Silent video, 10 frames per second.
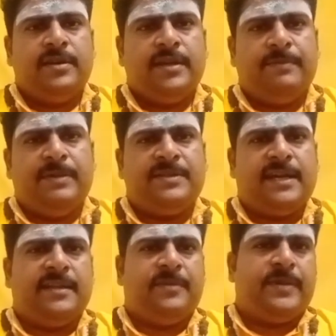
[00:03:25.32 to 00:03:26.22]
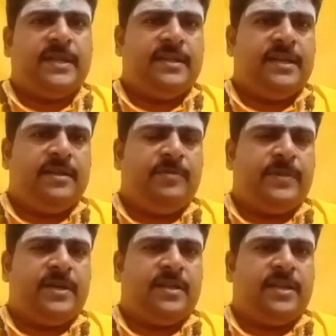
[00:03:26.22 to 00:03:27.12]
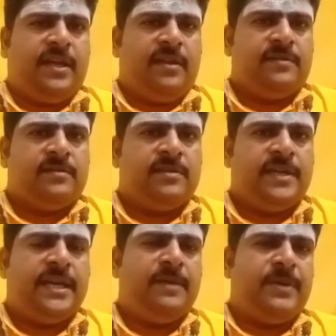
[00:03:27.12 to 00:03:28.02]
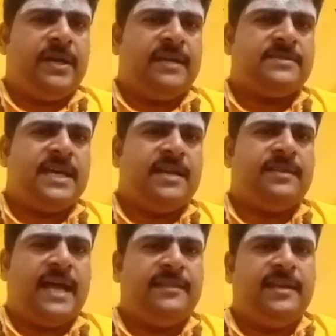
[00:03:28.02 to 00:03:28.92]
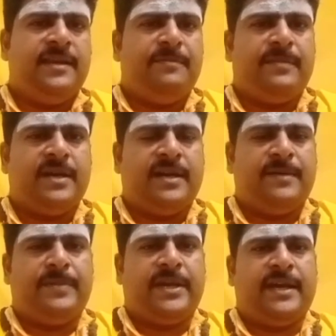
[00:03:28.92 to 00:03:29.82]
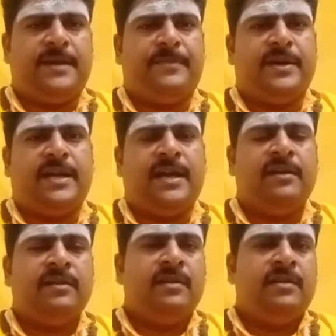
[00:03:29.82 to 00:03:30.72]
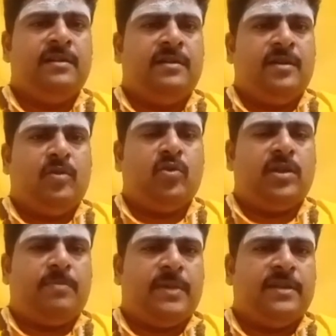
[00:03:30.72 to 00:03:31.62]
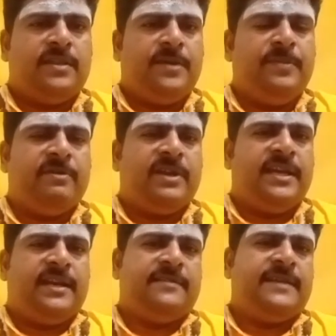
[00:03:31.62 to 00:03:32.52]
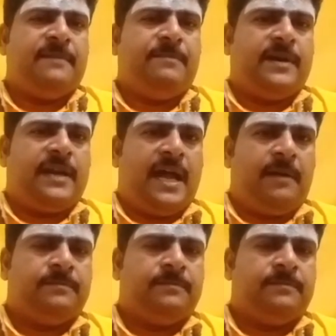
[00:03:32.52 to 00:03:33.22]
எப்படி சார் அந்த பணத்தை இது பண்ணுறது என்ன பண்ணால் சார் தாந்திரியம் பண்ணால் பரிகாரம் பண்ணால் கொடுத்த பணம் திரும்பி வரைக்கும் என்ன சார் பண்ணலாம்